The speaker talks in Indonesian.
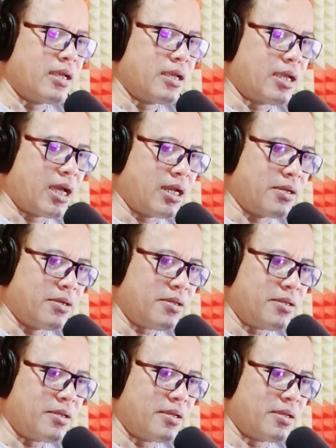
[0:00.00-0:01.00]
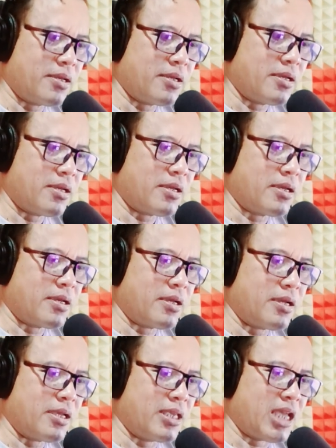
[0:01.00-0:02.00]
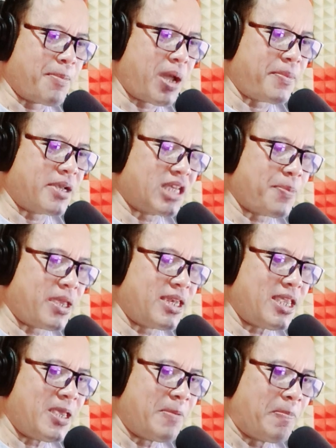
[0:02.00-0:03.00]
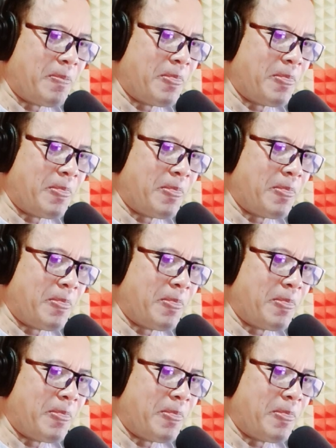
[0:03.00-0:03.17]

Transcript: Halo. Halo. Iya, maaf dengan siapa ini?